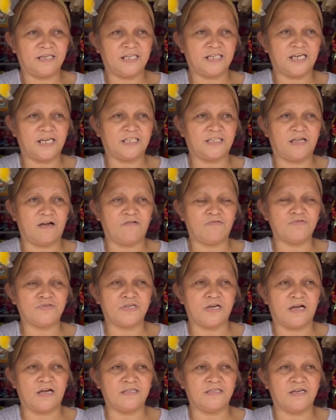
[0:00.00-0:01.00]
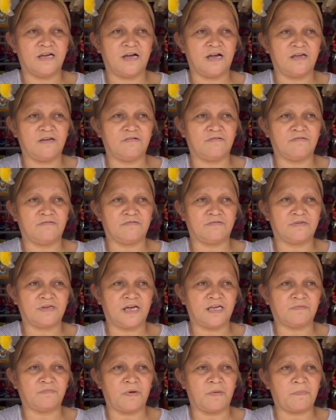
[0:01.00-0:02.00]
Nakikita ko sa kanya ngayon
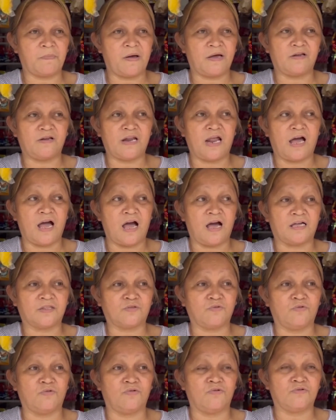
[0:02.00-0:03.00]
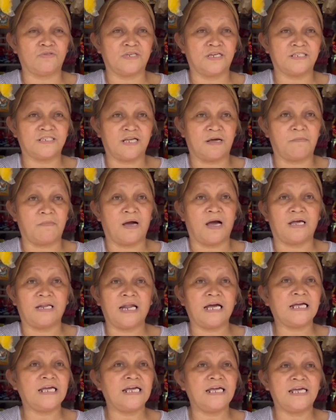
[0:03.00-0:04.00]
kahit pa paano nakakatulong siya sa
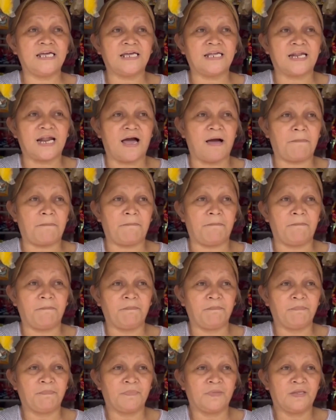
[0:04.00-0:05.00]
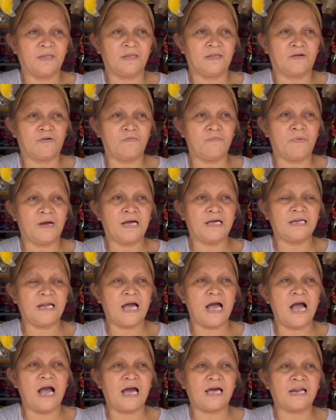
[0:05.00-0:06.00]
mga naghihirap,
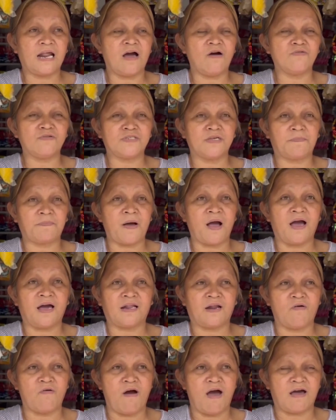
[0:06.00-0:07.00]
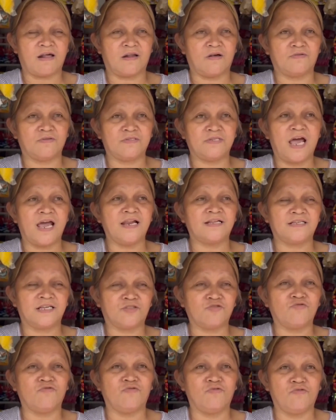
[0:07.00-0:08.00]
Kumbaga nakakaraos sa pang-araw-araw
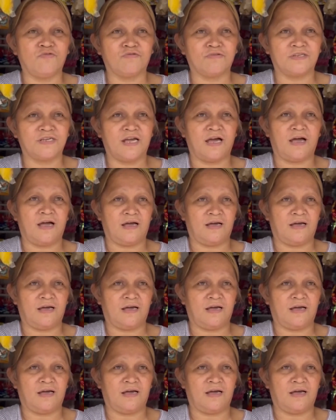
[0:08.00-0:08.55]
dahil sa tulong